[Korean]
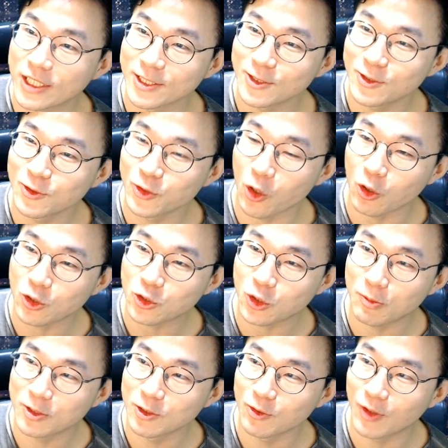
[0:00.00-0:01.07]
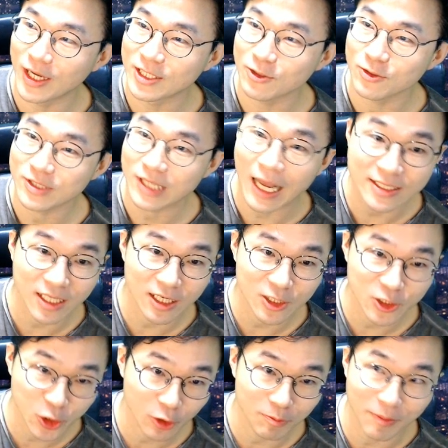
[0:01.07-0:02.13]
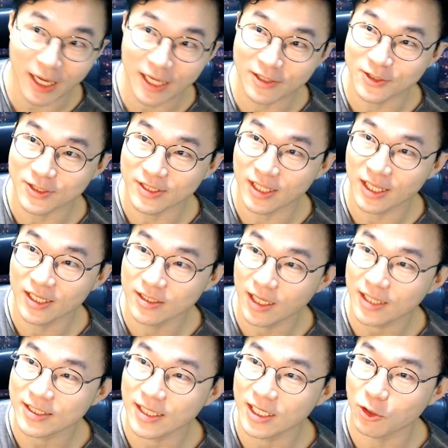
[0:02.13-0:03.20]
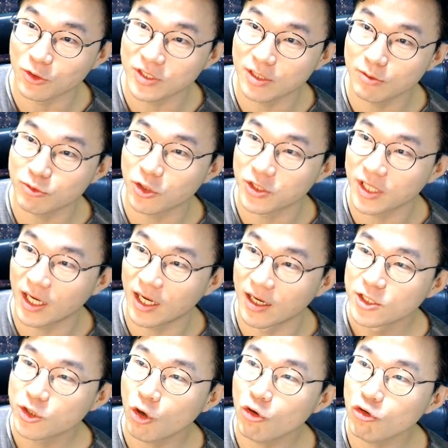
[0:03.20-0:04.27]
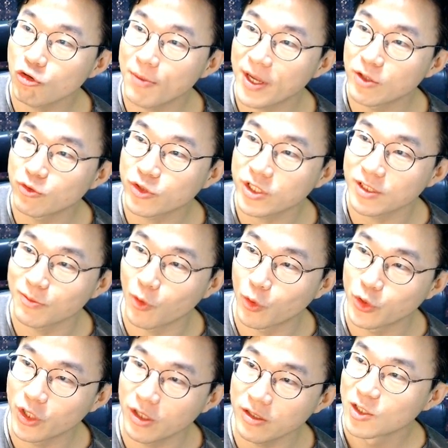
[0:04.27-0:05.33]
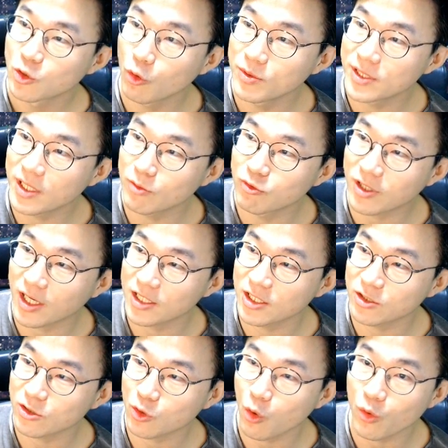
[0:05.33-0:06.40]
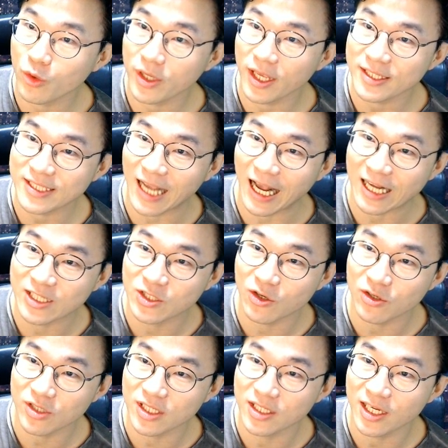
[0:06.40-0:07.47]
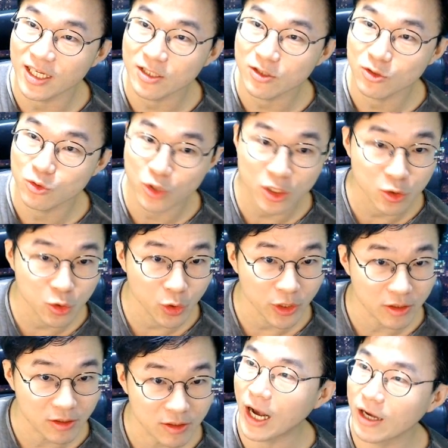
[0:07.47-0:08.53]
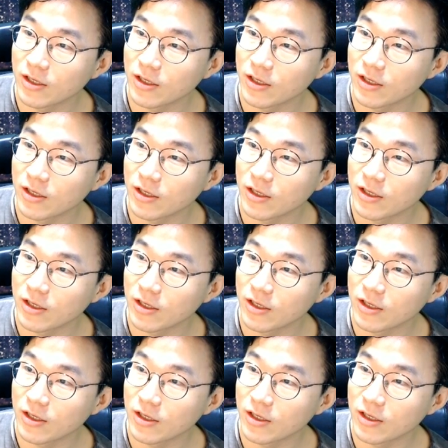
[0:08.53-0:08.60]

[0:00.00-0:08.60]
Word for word: 아니고 0.1도 아니고 사상 첫 마이너스인데 이 사상이 언제부터냐? 1965년 소비자 물가지수 통계 작성 이래 최초예요.